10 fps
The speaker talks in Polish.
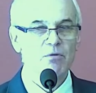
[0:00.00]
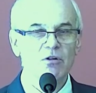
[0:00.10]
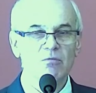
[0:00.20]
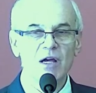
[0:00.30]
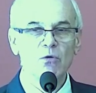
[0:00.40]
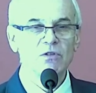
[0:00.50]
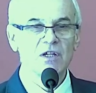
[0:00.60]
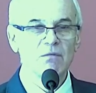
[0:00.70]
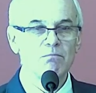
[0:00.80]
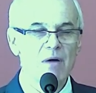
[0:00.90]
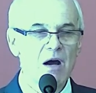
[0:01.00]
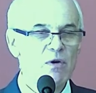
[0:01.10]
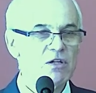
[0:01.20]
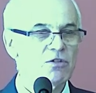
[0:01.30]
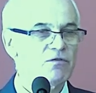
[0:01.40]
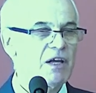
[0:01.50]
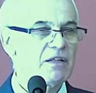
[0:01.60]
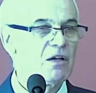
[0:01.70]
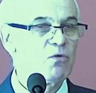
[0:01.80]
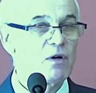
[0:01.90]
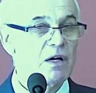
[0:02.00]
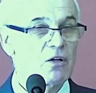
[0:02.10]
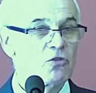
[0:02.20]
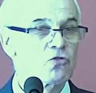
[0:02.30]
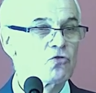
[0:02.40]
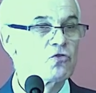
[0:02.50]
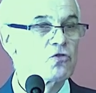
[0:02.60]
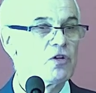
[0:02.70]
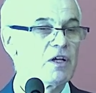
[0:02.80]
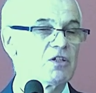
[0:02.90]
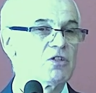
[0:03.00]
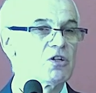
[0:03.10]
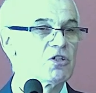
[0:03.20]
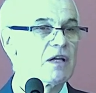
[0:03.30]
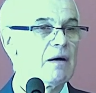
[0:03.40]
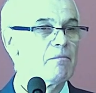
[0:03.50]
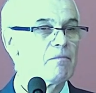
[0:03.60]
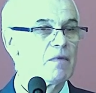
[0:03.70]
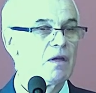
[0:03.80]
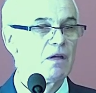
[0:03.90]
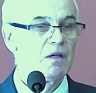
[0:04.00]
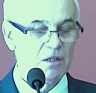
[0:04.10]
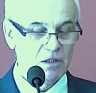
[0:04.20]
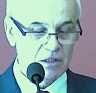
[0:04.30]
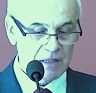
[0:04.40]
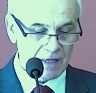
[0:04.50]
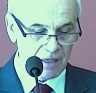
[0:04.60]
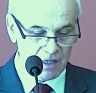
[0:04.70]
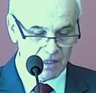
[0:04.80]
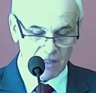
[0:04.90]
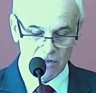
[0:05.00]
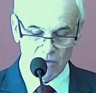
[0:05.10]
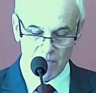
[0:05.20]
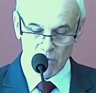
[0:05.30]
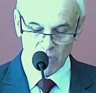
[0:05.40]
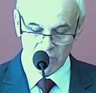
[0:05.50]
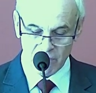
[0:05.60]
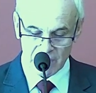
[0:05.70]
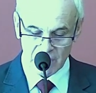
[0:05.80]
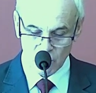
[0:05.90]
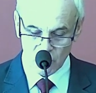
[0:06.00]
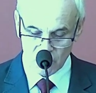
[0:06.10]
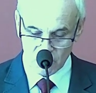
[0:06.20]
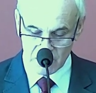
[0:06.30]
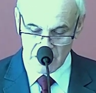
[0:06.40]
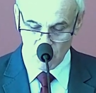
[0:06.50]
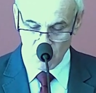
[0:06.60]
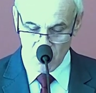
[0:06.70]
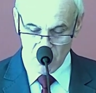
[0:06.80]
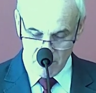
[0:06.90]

Bóg miał te małe światełka rozrzucone gdzieś tam. I takie jedno małe światełko zostało